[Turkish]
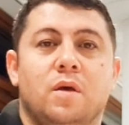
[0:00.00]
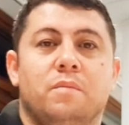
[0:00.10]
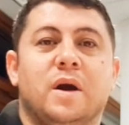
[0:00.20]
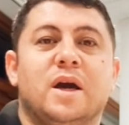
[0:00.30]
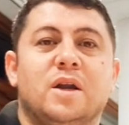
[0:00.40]

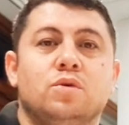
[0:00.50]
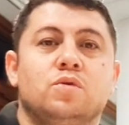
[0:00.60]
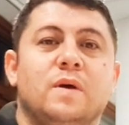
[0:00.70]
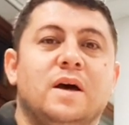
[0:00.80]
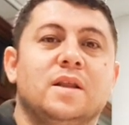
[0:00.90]

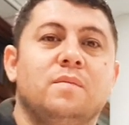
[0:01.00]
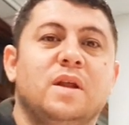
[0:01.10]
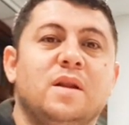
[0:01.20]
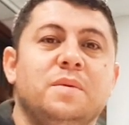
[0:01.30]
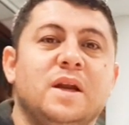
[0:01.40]
Makaryus ve
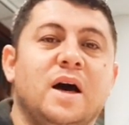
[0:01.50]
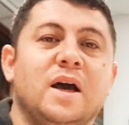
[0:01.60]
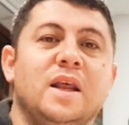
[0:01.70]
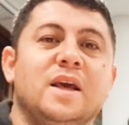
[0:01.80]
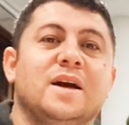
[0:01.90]
adamları bir
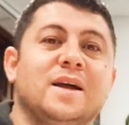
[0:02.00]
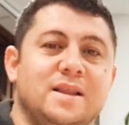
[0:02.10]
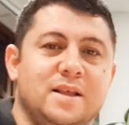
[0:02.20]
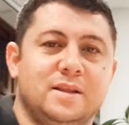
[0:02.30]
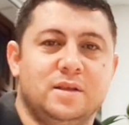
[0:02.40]
aileyi
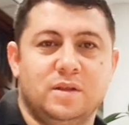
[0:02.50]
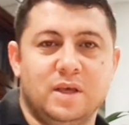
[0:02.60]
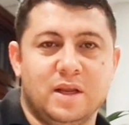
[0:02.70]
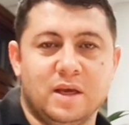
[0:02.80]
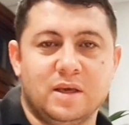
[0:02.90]
katletti
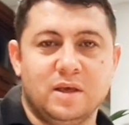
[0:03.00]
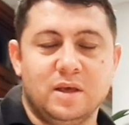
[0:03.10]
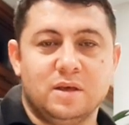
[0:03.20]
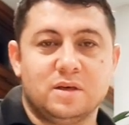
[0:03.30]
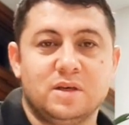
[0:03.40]
diyerek
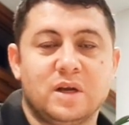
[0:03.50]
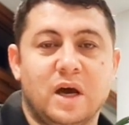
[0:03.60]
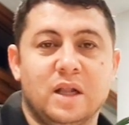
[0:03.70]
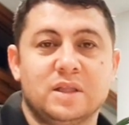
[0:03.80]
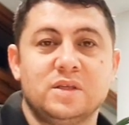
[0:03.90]

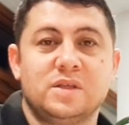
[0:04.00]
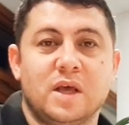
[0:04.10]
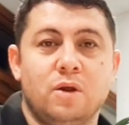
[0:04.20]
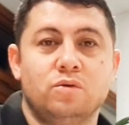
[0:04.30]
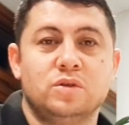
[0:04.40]
46
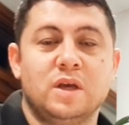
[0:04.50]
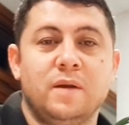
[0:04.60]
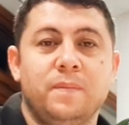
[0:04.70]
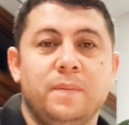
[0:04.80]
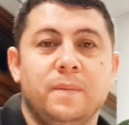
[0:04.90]
sene önce
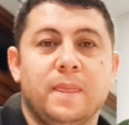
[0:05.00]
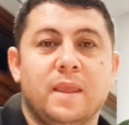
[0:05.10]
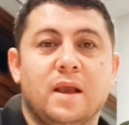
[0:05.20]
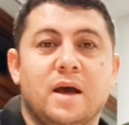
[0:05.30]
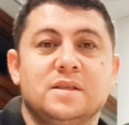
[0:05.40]

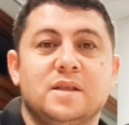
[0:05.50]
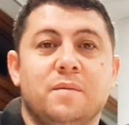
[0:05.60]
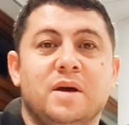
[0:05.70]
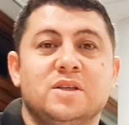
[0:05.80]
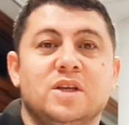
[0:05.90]
gazete
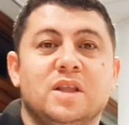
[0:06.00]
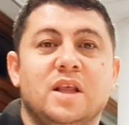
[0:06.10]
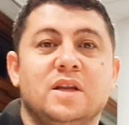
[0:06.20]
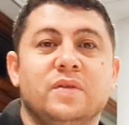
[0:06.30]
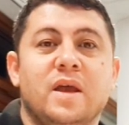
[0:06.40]

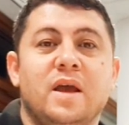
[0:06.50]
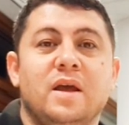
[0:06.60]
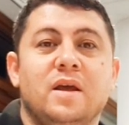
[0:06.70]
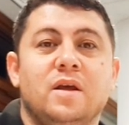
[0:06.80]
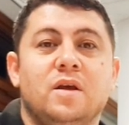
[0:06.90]
manşetlerinde
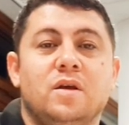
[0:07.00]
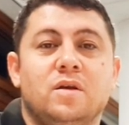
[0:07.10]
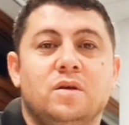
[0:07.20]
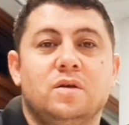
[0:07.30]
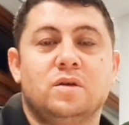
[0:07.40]

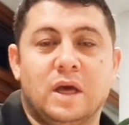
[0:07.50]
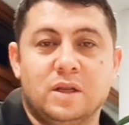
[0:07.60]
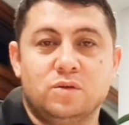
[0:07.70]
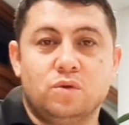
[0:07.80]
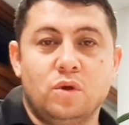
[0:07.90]

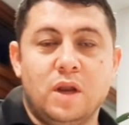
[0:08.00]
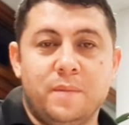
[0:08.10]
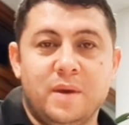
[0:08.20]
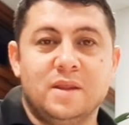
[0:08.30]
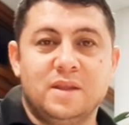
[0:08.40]
yani
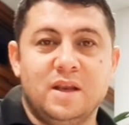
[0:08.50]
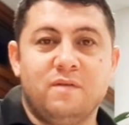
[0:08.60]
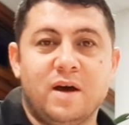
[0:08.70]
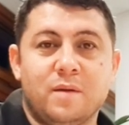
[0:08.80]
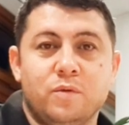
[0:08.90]
söylemeye dil
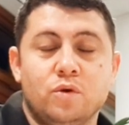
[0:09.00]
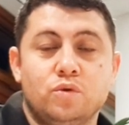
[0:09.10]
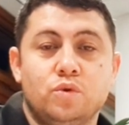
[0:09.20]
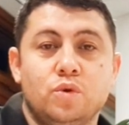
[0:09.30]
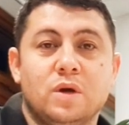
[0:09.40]
varmıyor.
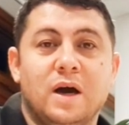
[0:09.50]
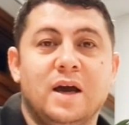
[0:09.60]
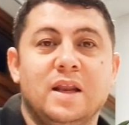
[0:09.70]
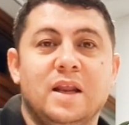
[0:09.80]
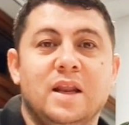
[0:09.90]
Türk
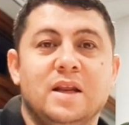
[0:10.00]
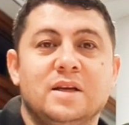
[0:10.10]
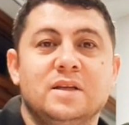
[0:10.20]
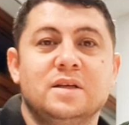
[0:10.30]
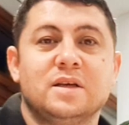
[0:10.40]

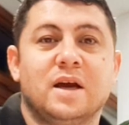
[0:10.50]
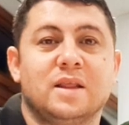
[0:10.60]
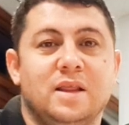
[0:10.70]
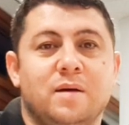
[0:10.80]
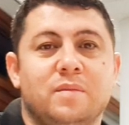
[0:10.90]
ailelerinin
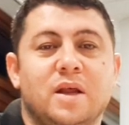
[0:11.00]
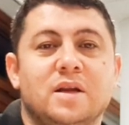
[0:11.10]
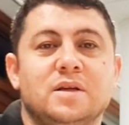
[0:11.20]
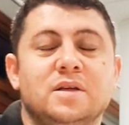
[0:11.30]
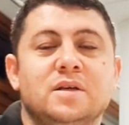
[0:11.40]

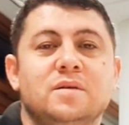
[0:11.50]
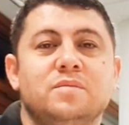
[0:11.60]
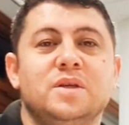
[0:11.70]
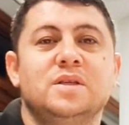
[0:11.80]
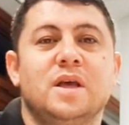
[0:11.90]
katliamlarını
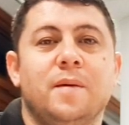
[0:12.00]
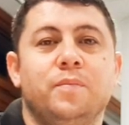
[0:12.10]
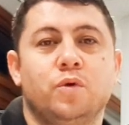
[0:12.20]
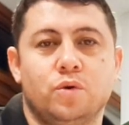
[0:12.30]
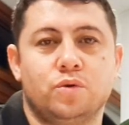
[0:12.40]
biz
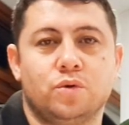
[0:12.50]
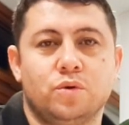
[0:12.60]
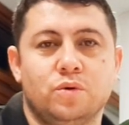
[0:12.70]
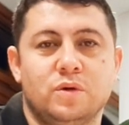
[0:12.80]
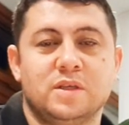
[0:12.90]
hep gördük.
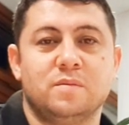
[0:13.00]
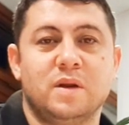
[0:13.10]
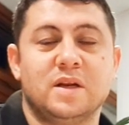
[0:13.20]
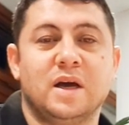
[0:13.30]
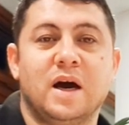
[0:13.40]

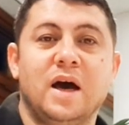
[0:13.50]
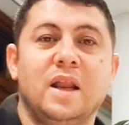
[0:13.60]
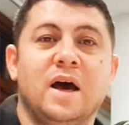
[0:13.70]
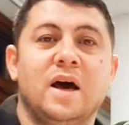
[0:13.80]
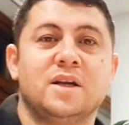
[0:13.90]
Resimlerini
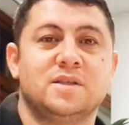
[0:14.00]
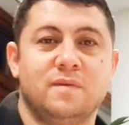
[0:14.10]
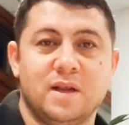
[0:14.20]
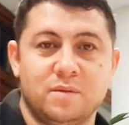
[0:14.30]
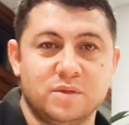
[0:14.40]
hala
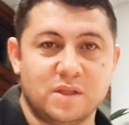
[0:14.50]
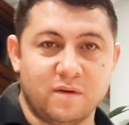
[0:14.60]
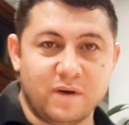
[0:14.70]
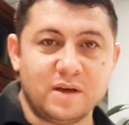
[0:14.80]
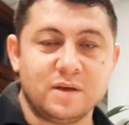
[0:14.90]
arşivlerimizde
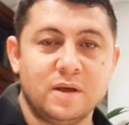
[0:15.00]
var.